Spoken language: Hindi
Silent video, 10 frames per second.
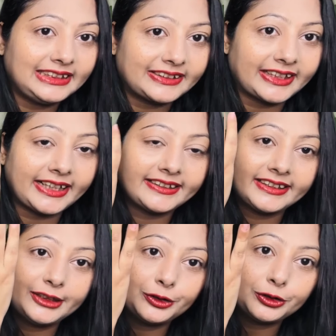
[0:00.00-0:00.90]
से ड्राई
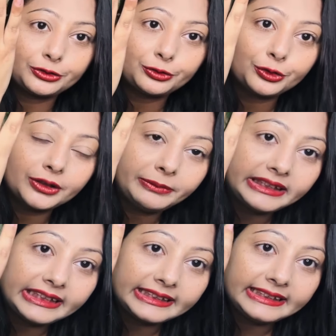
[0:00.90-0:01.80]
थे तो कोई भी
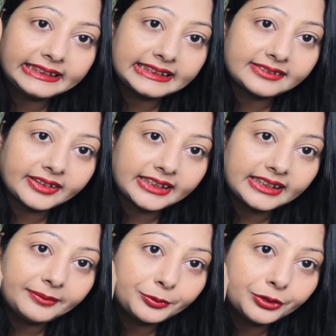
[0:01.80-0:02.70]
केकीनेस वगैरह
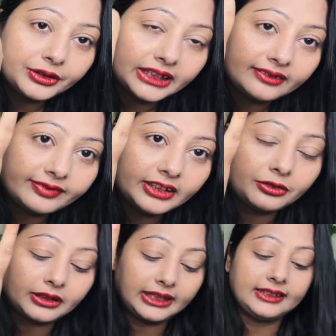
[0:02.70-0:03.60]
आपको नहीं फील हो
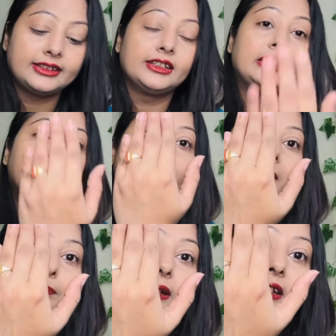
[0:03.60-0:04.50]
रहा है तो
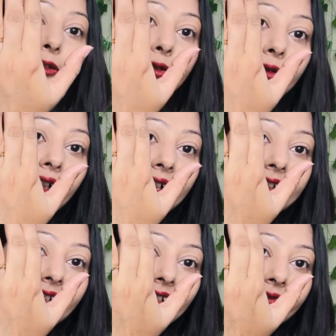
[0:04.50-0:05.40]
आप मेरे दोनों
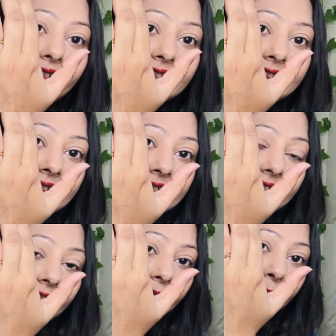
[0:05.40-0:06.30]
हाथ का डिफरेंस देख
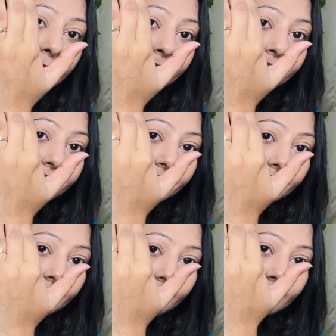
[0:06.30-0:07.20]
सकते हो
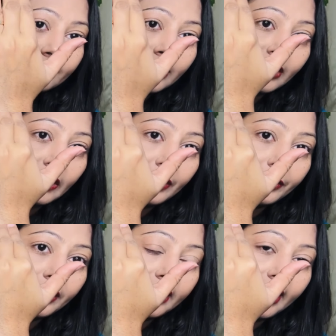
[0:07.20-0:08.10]
तो
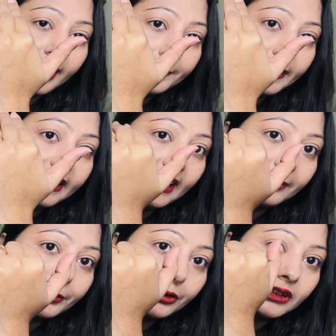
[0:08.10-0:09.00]
यहाँ पे
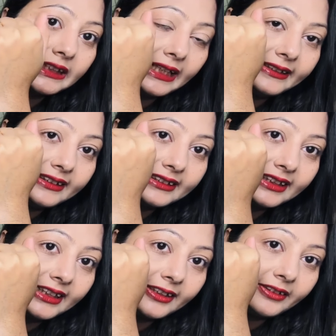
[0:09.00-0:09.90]
आपको शाइन नज़र
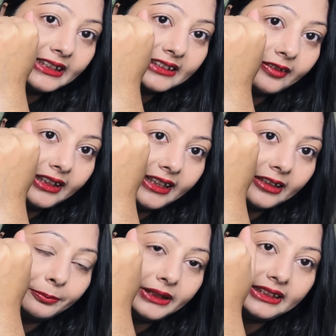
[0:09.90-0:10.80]
आ रहा होगा इस वाले हाथ
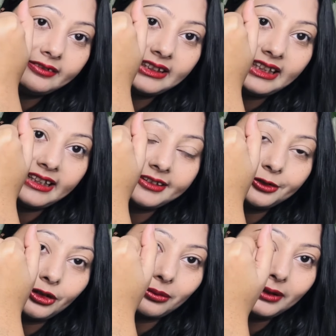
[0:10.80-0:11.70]
पे ये वाला हाथ
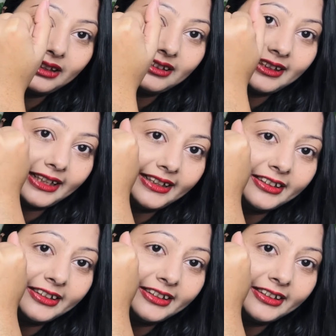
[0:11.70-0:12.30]
नॉर्मल है